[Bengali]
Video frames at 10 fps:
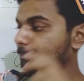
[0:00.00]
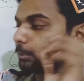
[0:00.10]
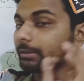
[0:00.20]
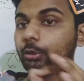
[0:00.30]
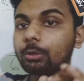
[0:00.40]

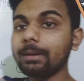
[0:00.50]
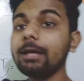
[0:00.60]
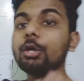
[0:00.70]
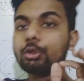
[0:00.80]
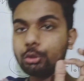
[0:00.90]
তুমি কি করবা
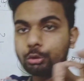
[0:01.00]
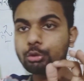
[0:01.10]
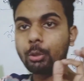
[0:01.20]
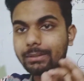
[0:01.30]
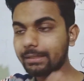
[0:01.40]
শুধু
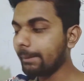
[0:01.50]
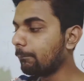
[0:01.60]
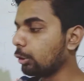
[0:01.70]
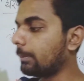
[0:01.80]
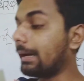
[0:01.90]
ছবিটা দেখে
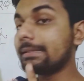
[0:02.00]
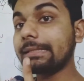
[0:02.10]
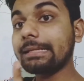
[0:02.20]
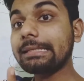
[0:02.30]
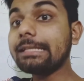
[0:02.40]
বলবা যেটা